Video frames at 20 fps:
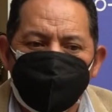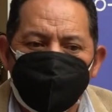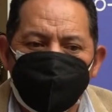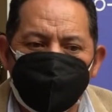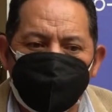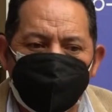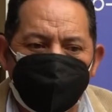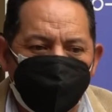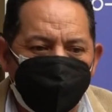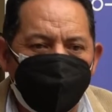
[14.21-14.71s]

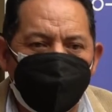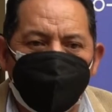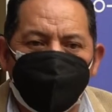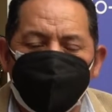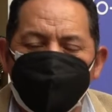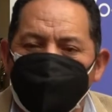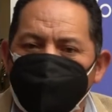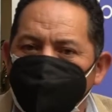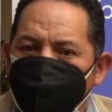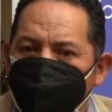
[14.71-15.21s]
y
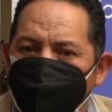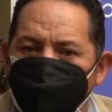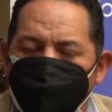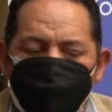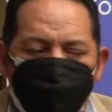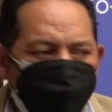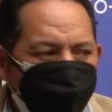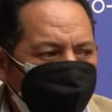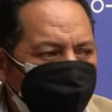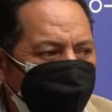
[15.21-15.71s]
quería
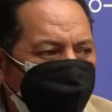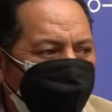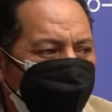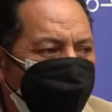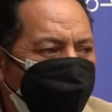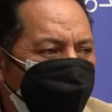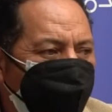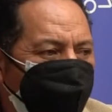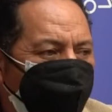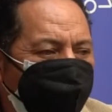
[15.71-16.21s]
primero
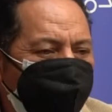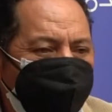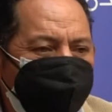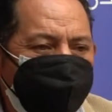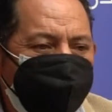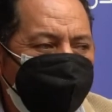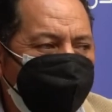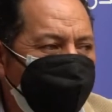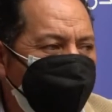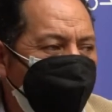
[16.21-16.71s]

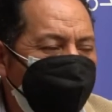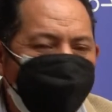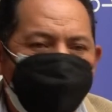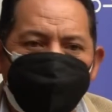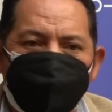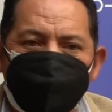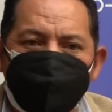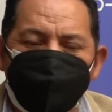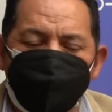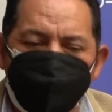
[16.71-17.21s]

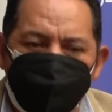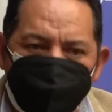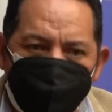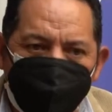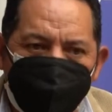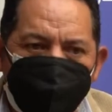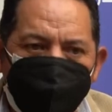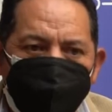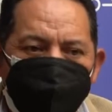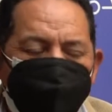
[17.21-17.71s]
presentarme ante
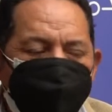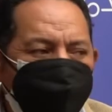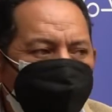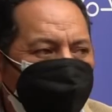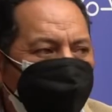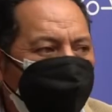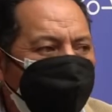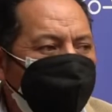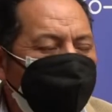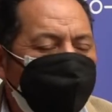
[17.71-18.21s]
ustedes
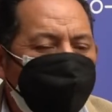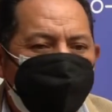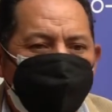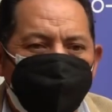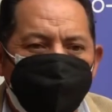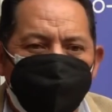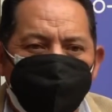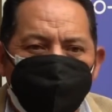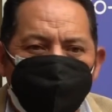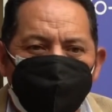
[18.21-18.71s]

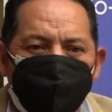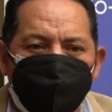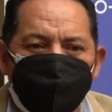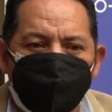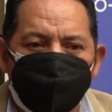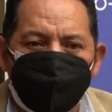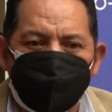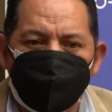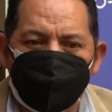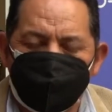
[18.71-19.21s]

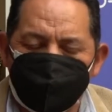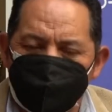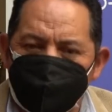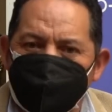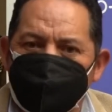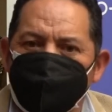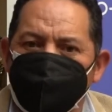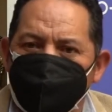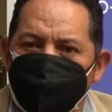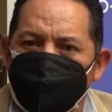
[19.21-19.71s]
y ante
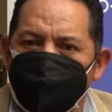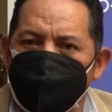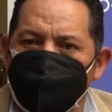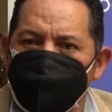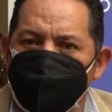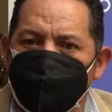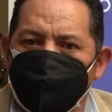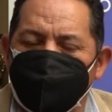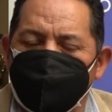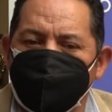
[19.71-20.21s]
la
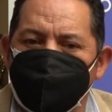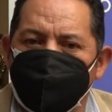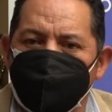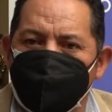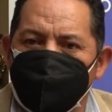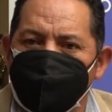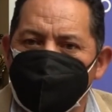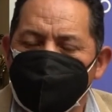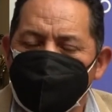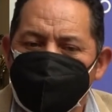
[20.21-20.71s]
ciudadanía en
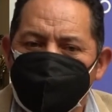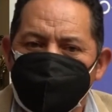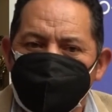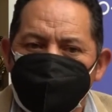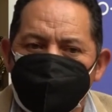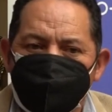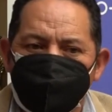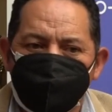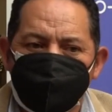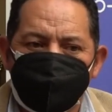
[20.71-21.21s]
general
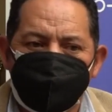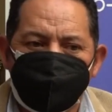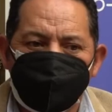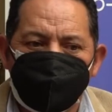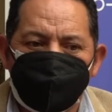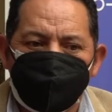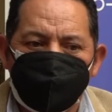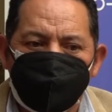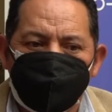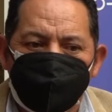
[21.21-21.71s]

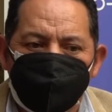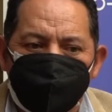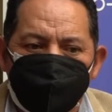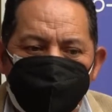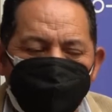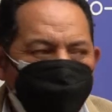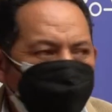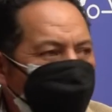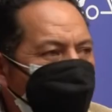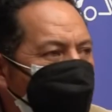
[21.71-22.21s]

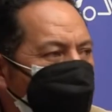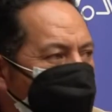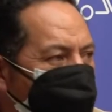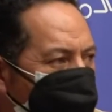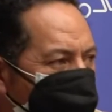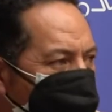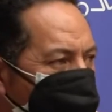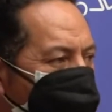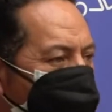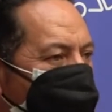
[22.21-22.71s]
y
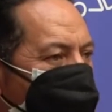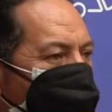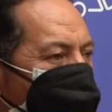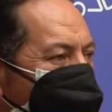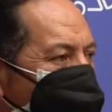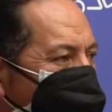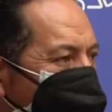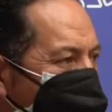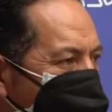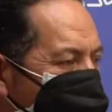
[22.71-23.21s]
decirles
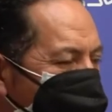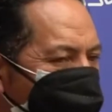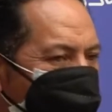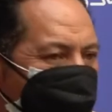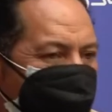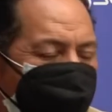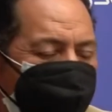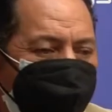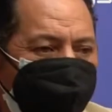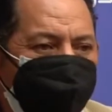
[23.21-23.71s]
como
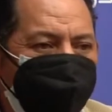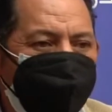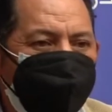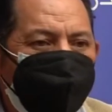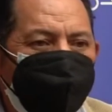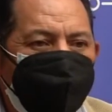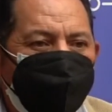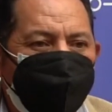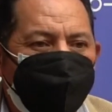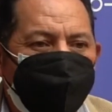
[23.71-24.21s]
siempre
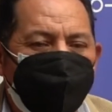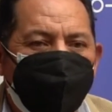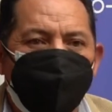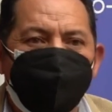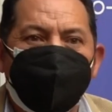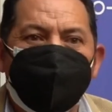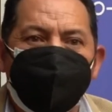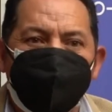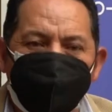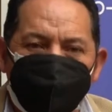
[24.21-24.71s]
he
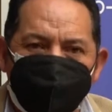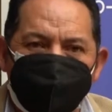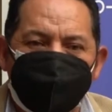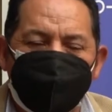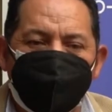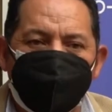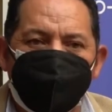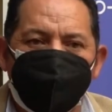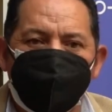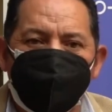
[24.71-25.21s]

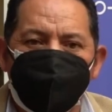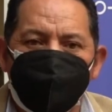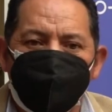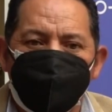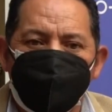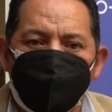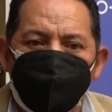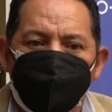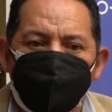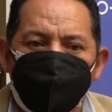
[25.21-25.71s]
manifestado
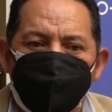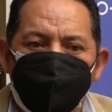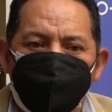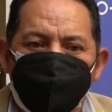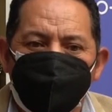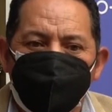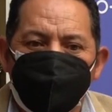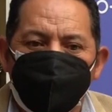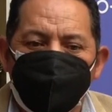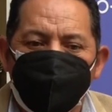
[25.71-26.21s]

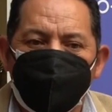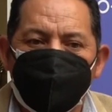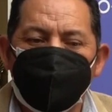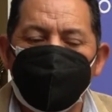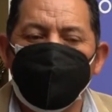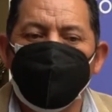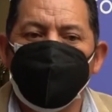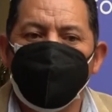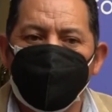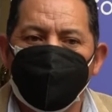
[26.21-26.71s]

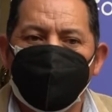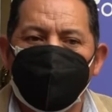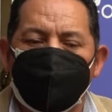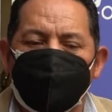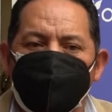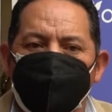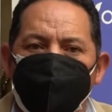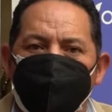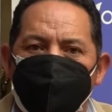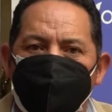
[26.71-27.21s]
cuando tuve
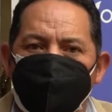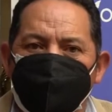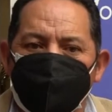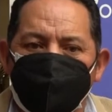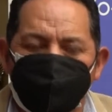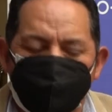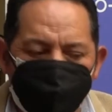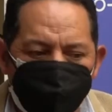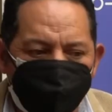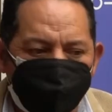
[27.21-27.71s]
la
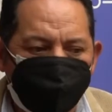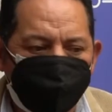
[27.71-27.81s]
suerte